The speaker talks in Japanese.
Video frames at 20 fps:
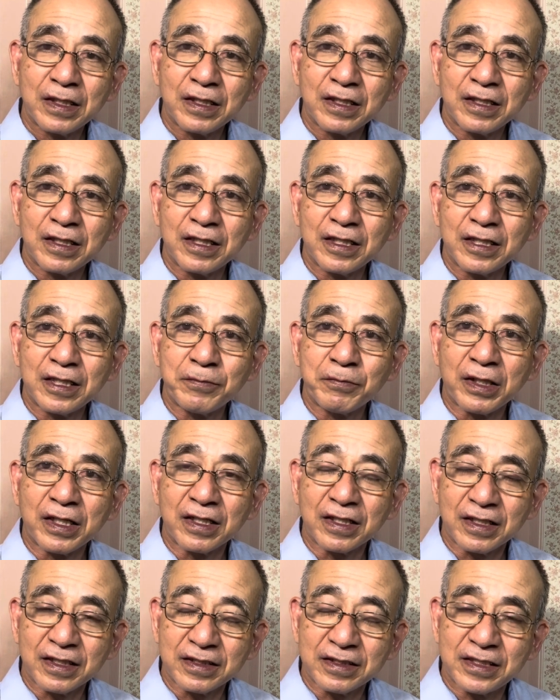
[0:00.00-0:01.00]
え今、
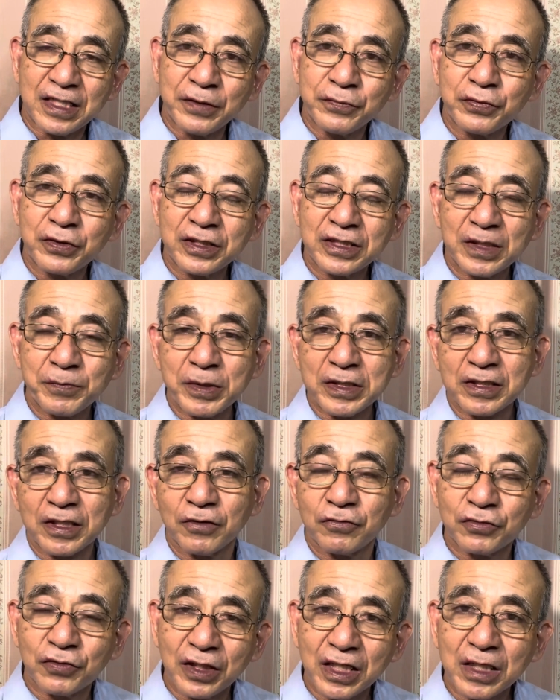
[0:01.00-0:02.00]
全振りしてます、
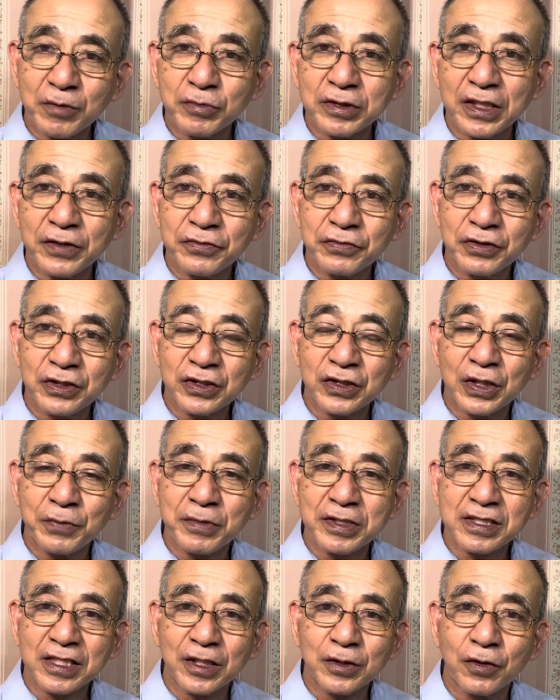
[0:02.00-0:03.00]
ウクライナも全振りしてま
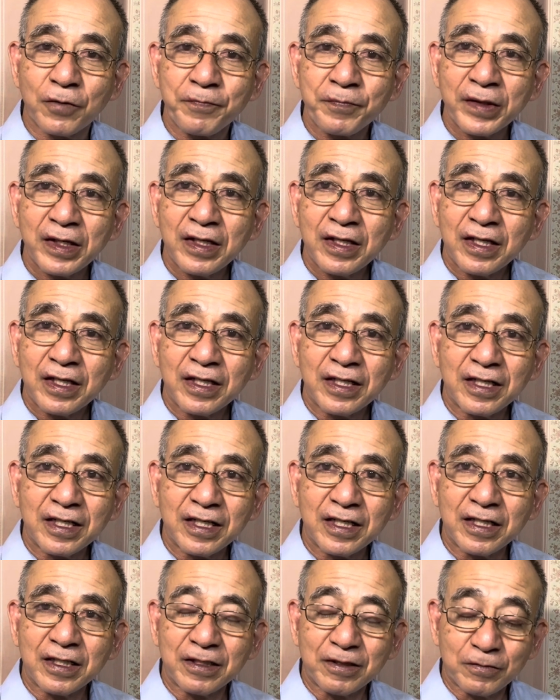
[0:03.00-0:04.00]
すけど、
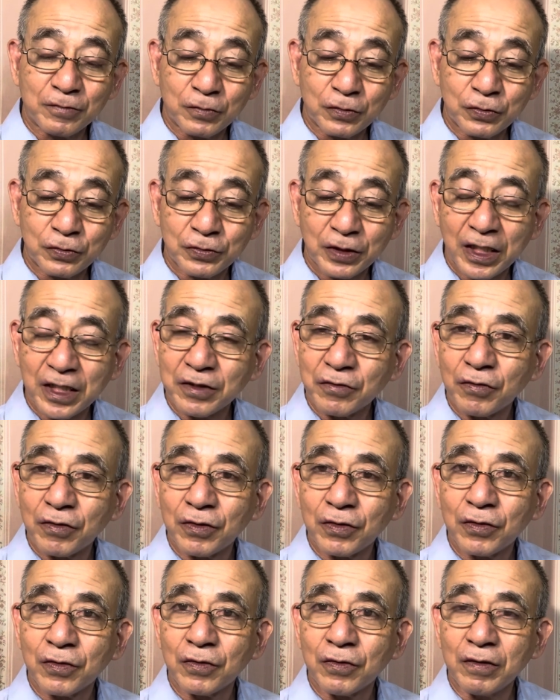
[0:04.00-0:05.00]
えウクライナ
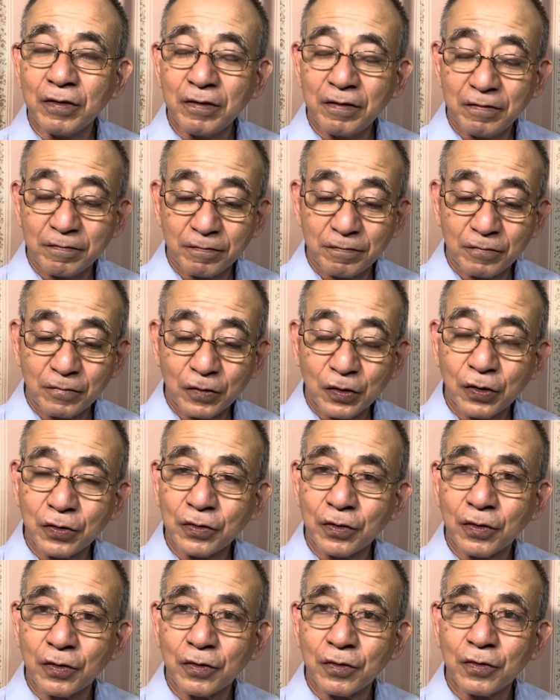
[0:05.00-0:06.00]
のこ
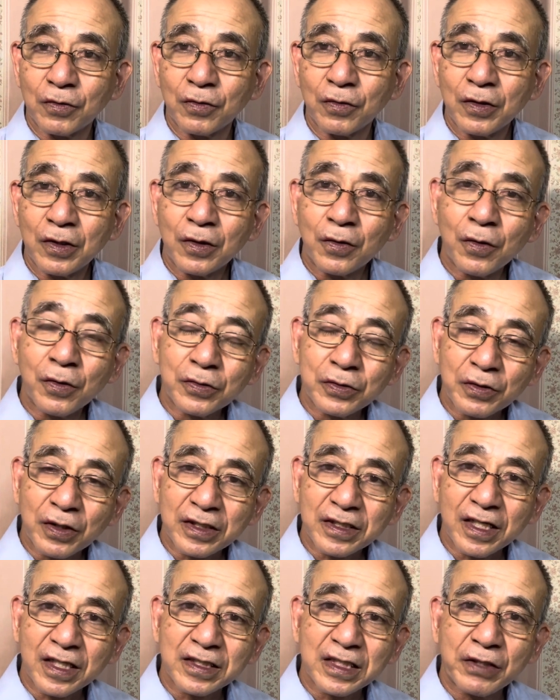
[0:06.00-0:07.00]
の多くの
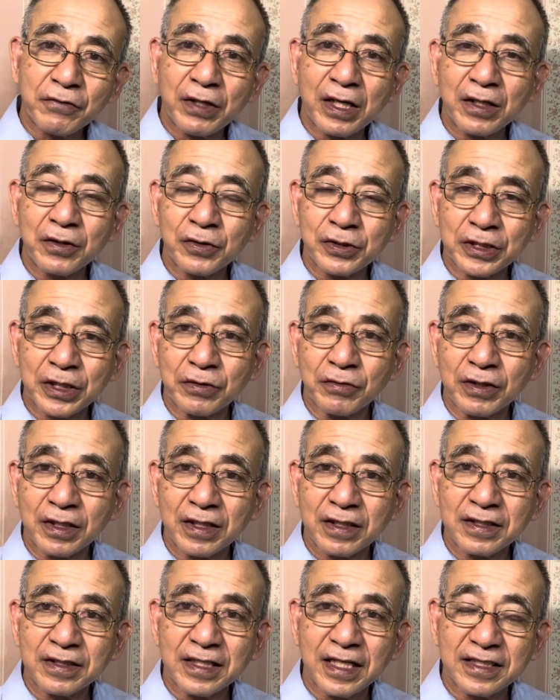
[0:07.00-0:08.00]
方々はロシアの
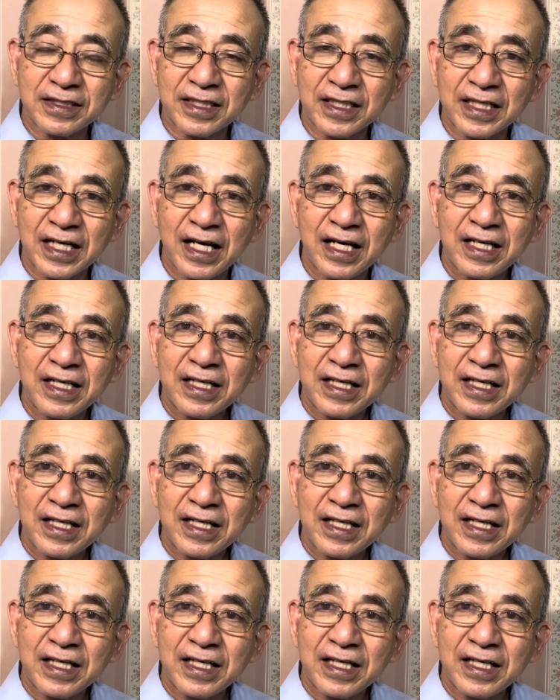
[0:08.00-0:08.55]
経済が